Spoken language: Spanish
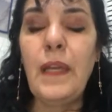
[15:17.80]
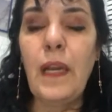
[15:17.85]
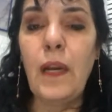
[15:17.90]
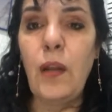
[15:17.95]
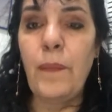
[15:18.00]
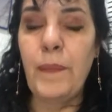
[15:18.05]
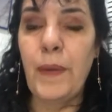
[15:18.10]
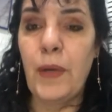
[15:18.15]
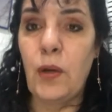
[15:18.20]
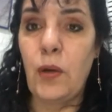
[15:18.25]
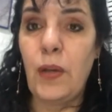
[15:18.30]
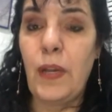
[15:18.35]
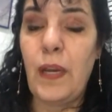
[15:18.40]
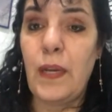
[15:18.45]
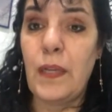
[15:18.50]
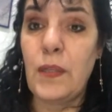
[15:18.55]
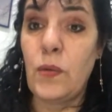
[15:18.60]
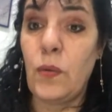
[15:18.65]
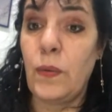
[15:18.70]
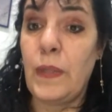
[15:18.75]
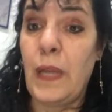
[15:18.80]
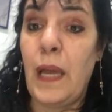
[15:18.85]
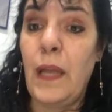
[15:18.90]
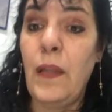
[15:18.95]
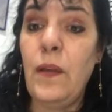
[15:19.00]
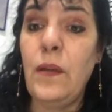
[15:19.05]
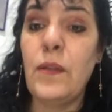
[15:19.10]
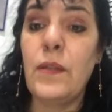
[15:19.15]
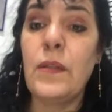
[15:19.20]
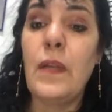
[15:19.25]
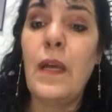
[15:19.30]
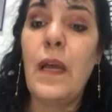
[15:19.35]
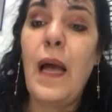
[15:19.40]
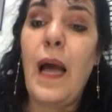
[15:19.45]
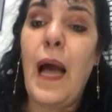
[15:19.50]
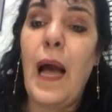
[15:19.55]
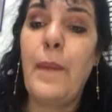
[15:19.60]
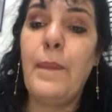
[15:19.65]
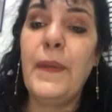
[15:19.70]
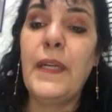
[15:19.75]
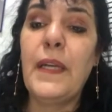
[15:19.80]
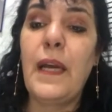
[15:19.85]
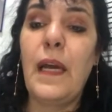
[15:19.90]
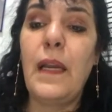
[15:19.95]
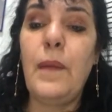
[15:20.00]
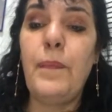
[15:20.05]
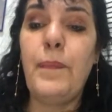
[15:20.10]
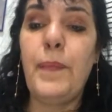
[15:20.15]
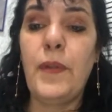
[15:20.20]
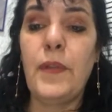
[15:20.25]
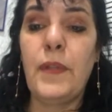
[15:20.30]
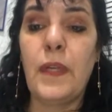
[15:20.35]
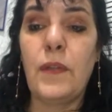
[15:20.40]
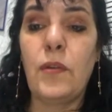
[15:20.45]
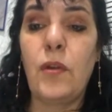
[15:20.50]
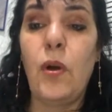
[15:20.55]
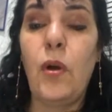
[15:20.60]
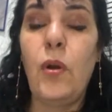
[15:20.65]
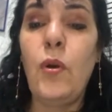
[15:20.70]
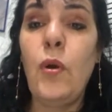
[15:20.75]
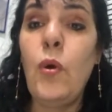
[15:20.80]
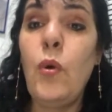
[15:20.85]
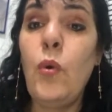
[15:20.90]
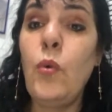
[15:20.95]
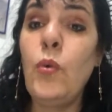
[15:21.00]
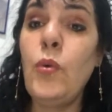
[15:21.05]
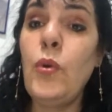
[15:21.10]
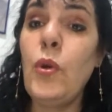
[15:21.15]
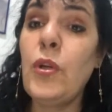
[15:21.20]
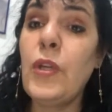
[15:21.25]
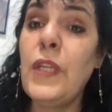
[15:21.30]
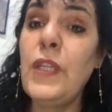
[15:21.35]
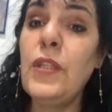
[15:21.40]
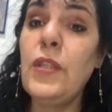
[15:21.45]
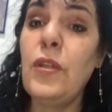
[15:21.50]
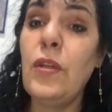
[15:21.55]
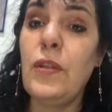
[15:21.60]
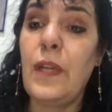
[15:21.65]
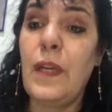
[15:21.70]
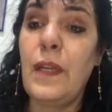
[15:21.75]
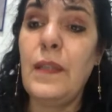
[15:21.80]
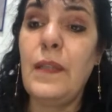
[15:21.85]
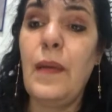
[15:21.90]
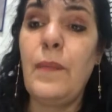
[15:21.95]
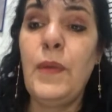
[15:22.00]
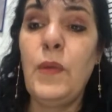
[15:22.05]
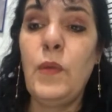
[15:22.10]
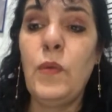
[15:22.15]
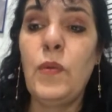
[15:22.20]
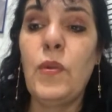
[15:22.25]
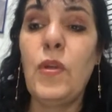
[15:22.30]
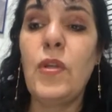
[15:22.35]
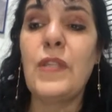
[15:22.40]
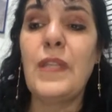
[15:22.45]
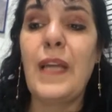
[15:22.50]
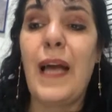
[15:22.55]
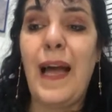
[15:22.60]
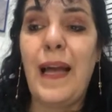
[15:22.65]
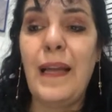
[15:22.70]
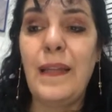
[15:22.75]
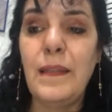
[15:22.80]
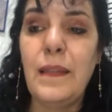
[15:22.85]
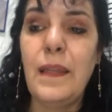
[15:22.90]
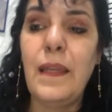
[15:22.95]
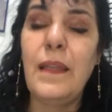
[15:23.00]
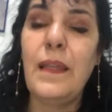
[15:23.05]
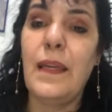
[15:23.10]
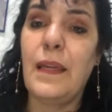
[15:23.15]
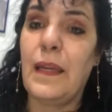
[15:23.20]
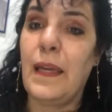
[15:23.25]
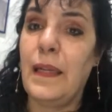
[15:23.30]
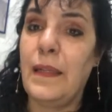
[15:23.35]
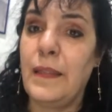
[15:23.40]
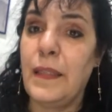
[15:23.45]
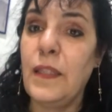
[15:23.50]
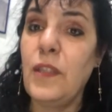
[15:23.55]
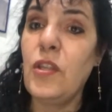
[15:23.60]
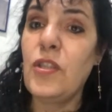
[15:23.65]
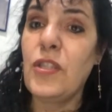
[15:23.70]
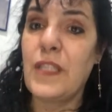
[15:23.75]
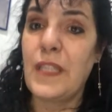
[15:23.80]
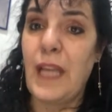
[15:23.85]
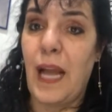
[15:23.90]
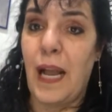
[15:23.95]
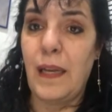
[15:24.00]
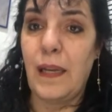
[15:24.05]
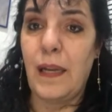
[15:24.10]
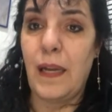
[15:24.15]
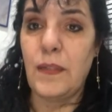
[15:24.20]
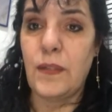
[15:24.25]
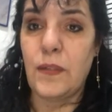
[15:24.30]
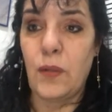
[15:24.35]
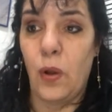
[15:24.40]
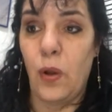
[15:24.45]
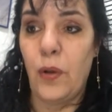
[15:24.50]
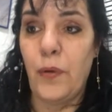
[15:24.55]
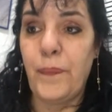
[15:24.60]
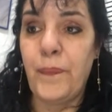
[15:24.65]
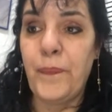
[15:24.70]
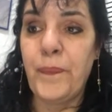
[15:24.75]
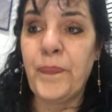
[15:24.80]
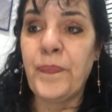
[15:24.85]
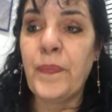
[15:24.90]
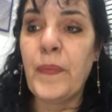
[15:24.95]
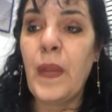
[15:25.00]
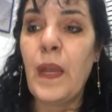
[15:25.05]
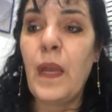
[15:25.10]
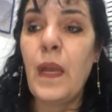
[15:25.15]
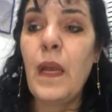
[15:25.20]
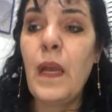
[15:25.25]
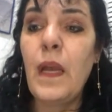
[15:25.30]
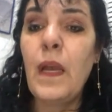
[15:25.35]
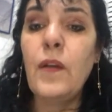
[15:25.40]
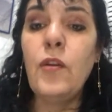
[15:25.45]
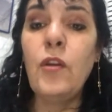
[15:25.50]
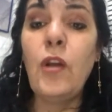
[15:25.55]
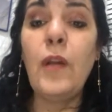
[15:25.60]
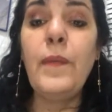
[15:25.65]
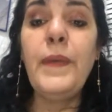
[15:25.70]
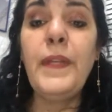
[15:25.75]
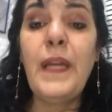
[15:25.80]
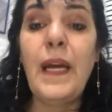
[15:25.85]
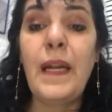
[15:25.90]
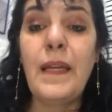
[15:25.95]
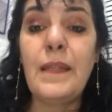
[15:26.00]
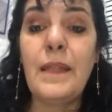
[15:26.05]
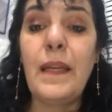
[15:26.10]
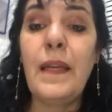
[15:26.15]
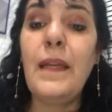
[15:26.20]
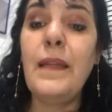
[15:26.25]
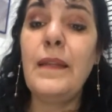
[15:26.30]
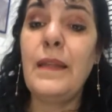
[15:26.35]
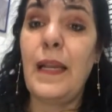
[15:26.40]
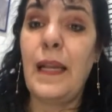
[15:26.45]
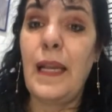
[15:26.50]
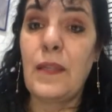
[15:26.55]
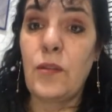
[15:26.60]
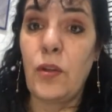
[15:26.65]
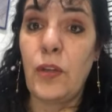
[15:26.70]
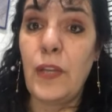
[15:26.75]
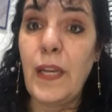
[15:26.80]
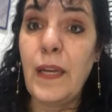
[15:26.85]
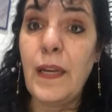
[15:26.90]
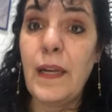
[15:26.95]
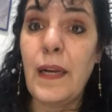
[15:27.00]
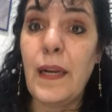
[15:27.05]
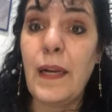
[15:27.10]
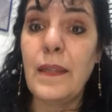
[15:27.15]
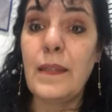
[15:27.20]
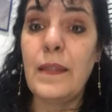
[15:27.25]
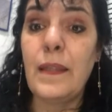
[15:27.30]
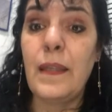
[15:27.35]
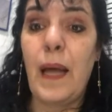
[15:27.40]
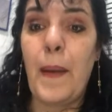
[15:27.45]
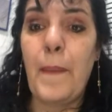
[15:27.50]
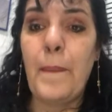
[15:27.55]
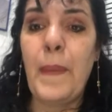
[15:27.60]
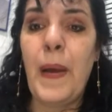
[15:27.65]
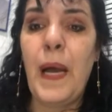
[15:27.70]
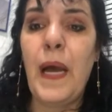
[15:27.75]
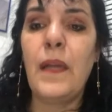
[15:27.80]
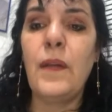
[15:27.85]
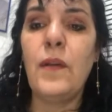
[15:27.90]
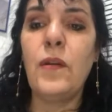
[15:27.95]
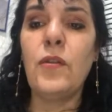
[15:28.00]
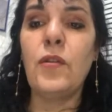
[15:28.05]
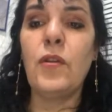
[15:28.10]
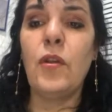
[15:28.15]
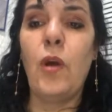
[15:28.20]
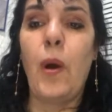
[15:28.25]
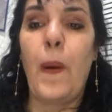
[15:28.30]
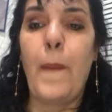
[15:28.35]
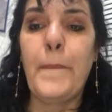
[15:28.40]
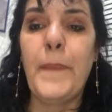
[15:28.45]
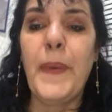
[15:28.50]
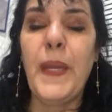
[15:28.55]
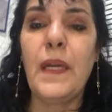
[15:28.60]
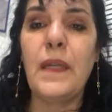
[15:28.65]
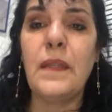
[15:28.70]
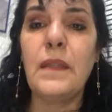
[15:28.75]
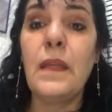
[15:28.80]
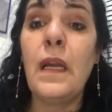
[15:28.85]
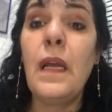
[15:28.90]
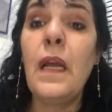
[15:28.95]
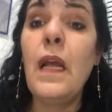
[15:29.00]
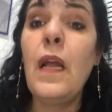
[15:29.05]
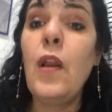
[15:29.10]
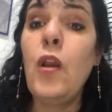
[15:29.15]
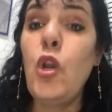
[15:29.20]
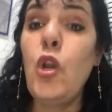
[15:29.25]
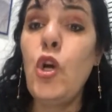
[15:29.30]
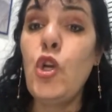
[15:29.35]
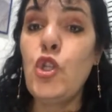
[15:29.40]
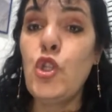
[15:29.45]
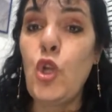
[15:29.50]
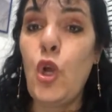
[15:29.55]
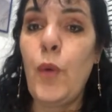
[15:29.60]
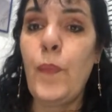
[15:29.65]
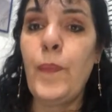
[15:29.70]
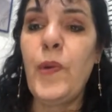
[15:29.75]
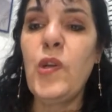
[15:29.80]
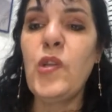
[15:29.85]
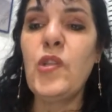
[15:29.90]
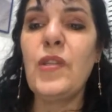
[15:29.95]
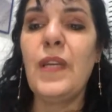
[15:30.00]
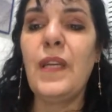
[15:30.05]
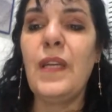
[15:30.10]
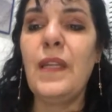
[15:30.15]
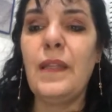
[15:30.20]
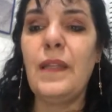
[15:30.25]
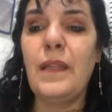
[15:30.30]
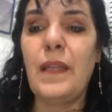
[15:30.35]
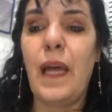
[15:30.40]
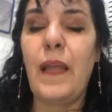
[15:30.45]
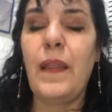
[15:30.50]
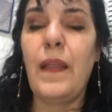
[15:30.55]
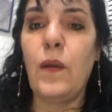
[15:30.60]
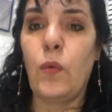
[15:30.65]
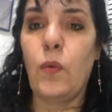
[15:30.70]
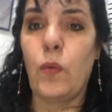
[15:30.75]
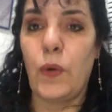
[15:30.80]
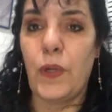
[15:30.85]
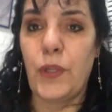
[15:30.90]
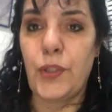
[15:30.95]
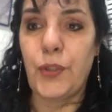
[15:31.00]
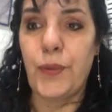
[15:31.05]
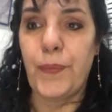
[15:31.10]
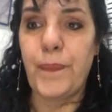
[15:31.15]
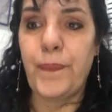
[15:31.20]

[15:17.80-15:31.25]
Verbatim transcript: los mejores resultados, aplicar el protector unos 15 o 30 minutos antes de que el niño salga al sol. No olvidarse de las orejas, las manos, los pies, los hombros y detrás del cuello.